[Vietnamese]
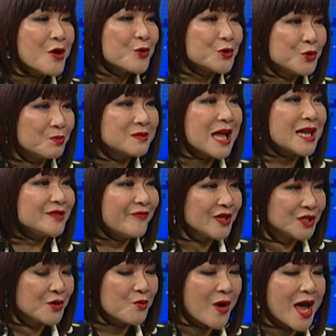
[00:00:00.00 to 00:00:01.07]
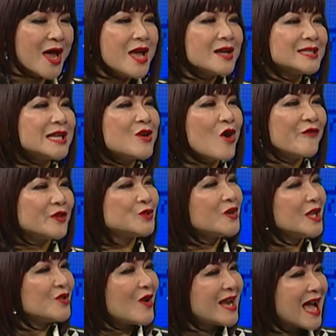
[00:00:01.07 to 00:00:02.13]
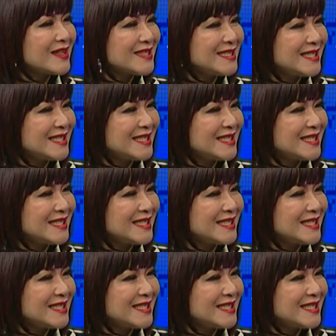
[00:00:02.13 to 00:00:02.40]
của chúng ta về sức khỏe sẽ gọi vào số điện thoại nào thưa